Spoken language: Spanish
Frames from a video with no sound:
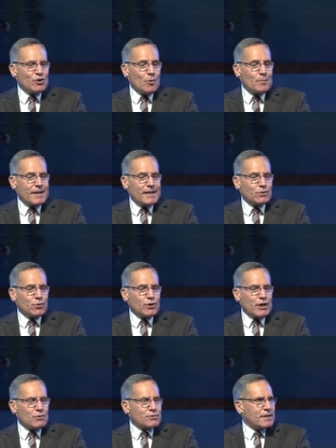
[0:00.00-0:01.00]
el nombre de
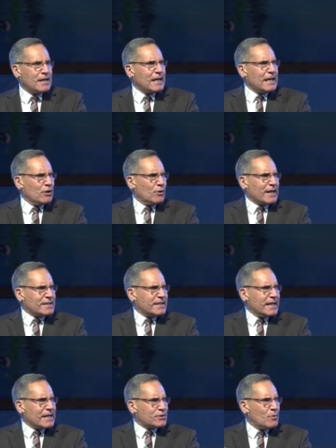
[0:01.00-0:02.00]
tu Dios. Y lo que
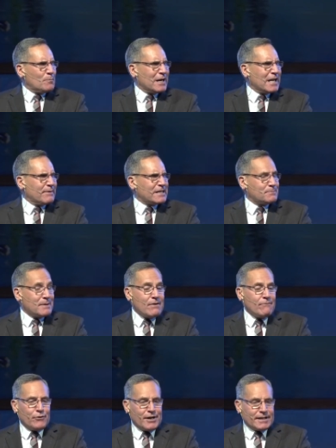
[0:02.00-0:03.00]
sigue son palabras
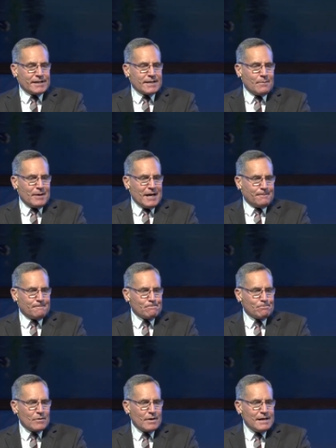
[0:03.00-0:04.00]
bien fuertes también.
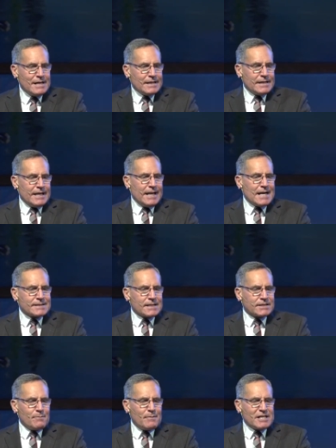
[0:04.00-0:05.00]

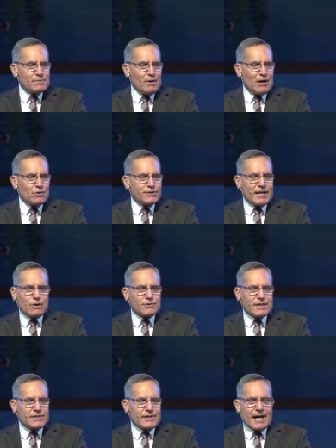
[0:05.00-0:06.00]
Dirás asimismo a los
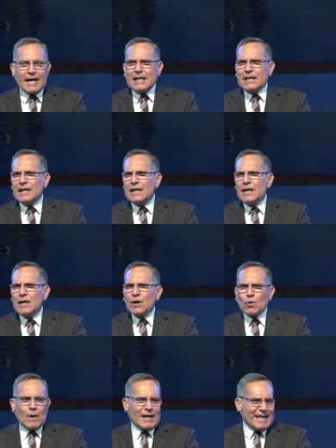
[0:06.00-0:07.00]
hijos de Israel,
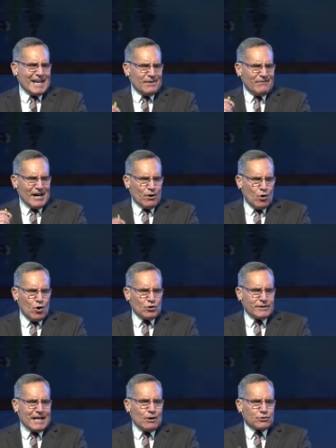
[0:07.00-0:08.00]
cualquier
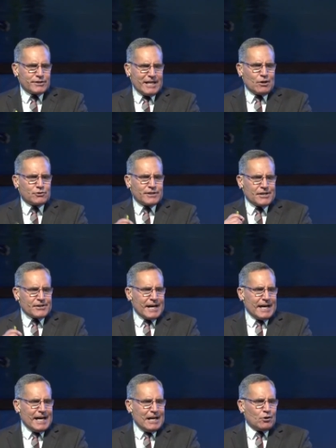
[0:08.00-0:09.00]
varón de los hijos de
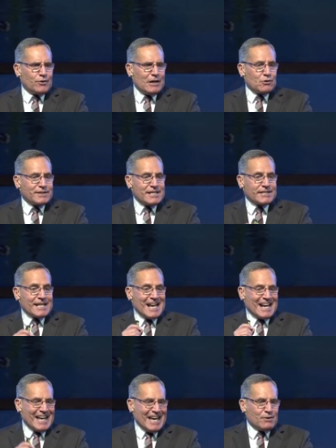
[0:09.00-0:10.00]
Israel o de los
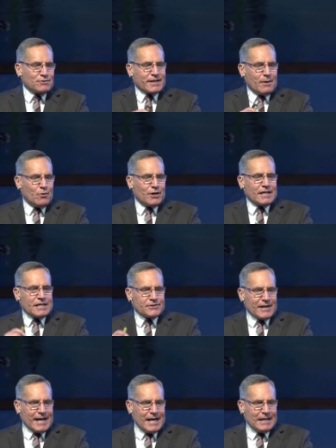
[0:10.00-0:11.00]
extranjeros que moren en
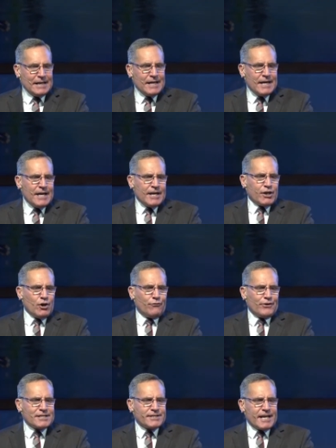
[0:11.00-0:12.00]
Israel, que
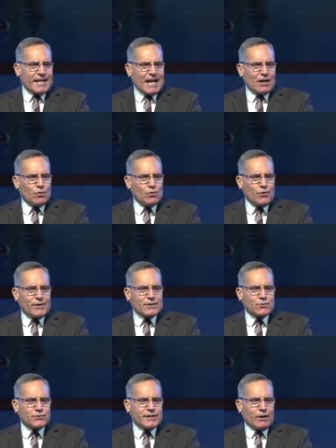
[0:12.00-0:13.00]
ofreciere alguno
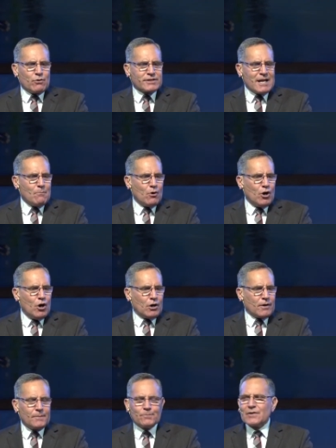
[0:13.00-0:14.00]
de sus hijos a
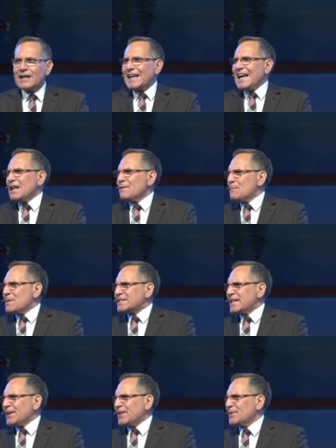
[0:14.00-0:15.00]
Moloc, ¿qué le va a
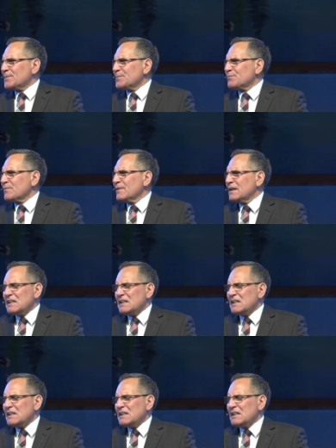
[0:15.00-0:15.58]
pasar?